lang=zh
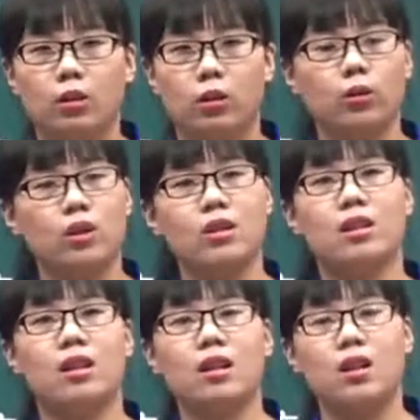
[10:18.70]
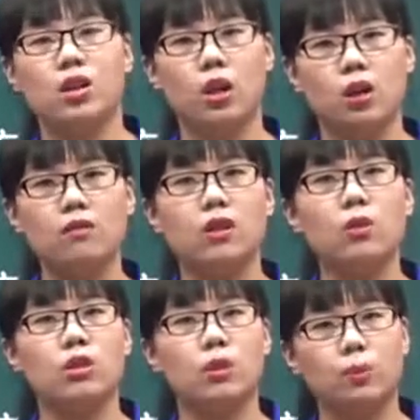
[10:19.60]
都有一些成文
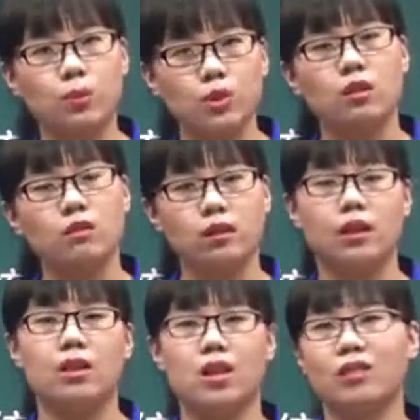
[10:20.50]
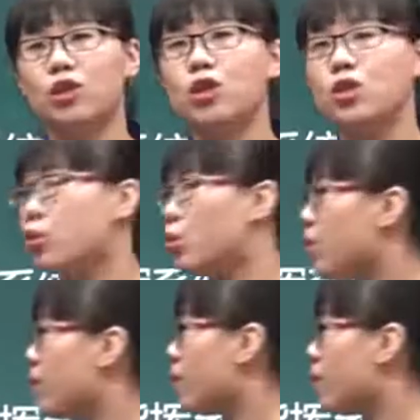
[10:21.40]
或者不成文的这样的秩序。